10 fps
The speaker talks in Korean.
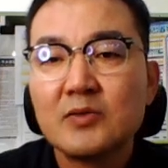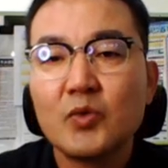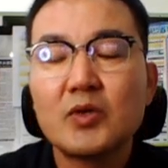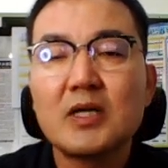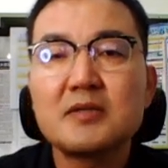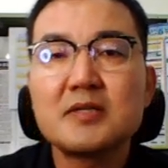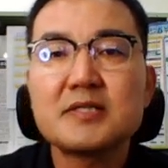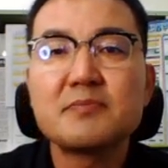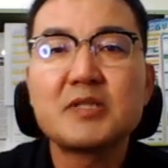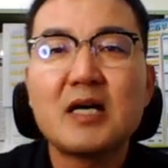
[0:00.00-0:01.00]
노력을 하는 것
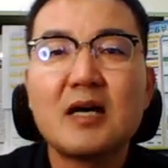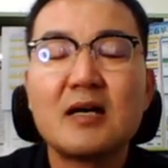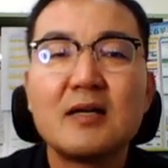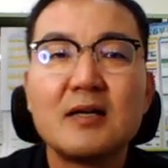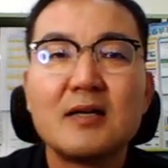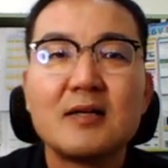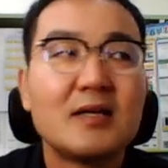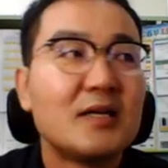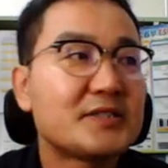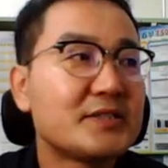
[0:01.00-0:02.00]
같습니다.
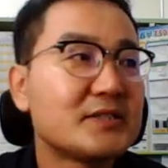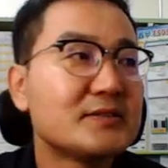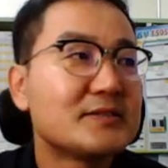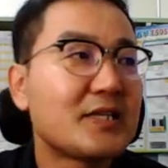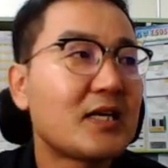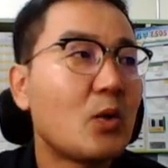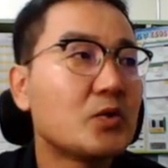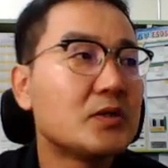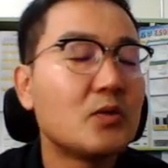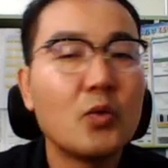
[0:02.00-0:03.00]
실은 제가
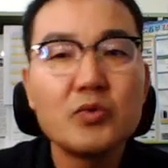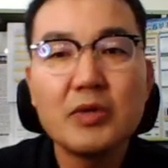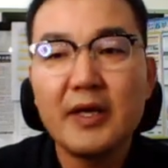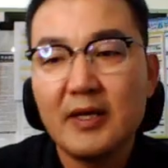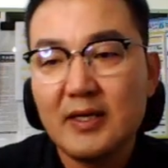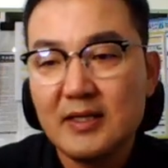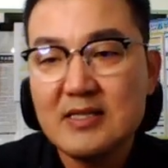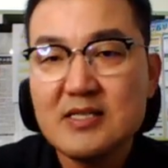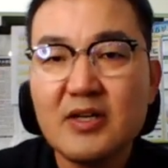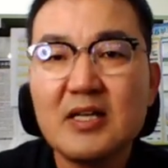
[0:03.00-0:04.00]
오늘 오후에
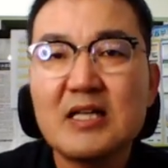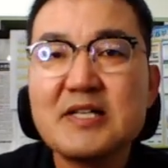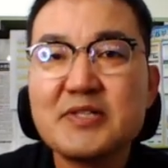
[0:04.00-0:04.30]
일정이 하나